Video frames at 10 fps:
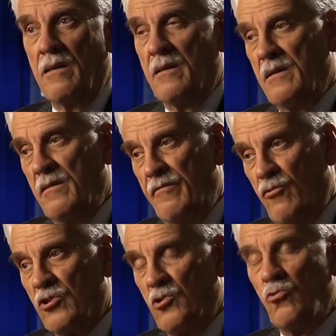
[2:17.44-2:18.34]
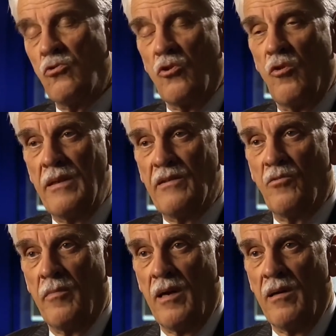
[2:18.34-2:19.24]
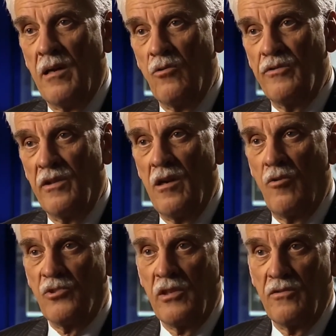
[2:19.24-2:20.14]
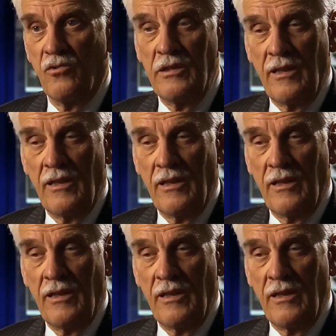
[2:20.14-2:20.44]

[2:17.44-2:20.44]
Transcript: wir ihnen vorschlugen, doch mitzumachen an unserer Raumstation,